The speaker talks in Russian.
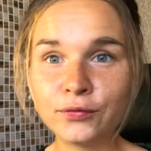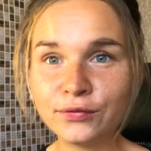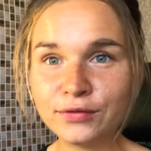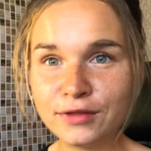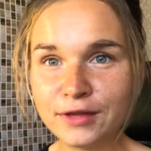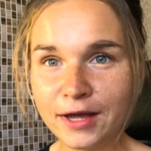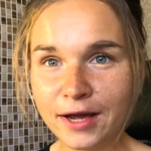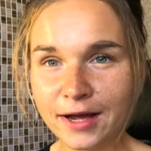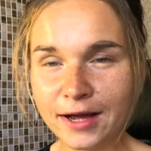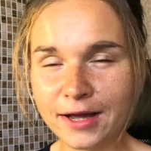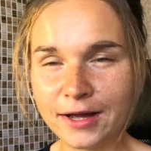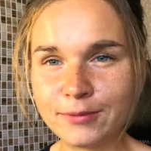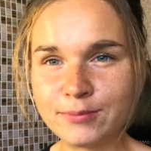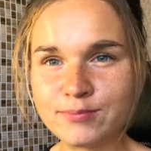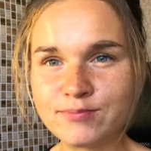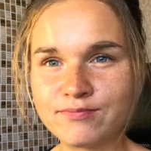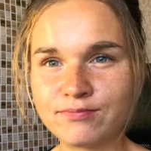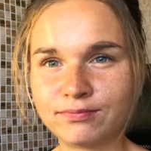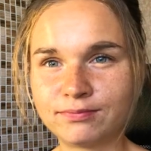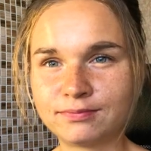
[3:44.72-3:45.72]

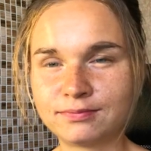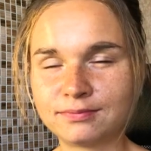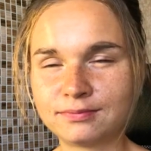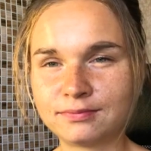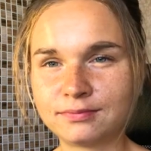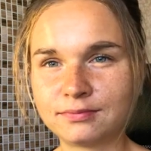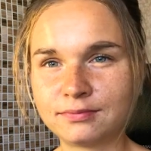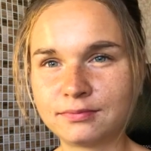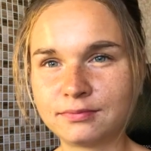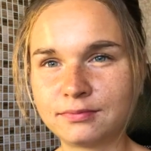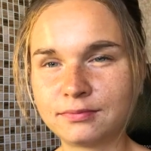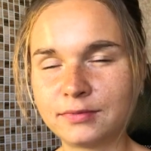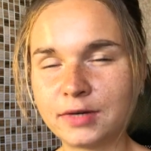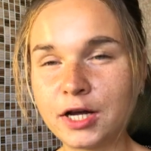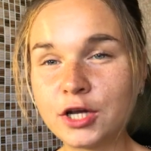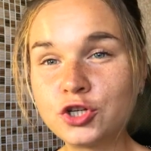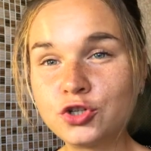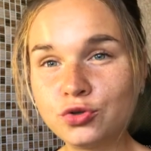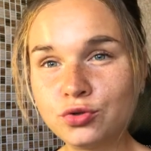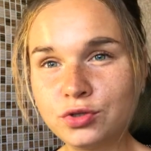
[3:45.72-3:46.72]
Да,
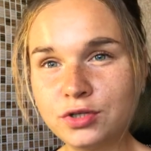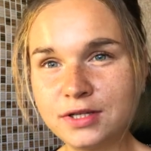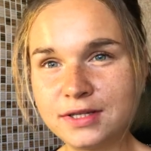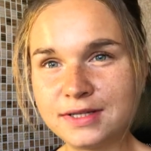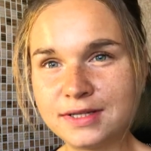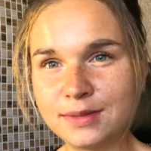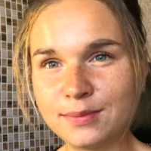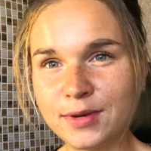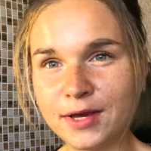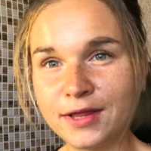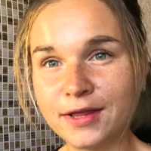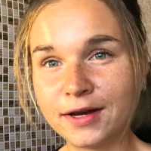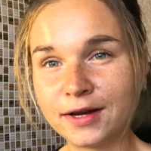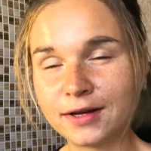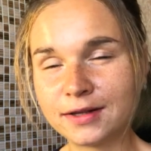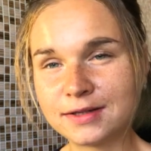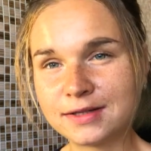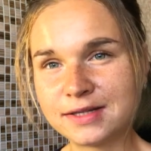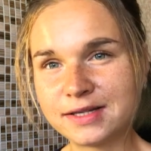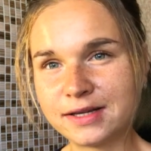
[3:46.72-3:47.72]
ощути себя до
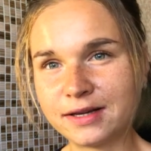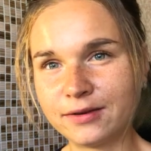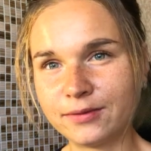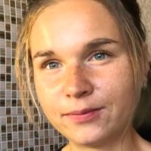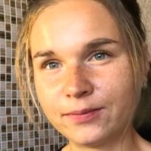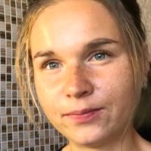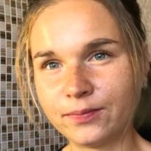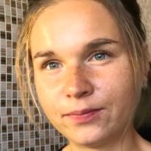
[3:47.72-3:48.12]
конца.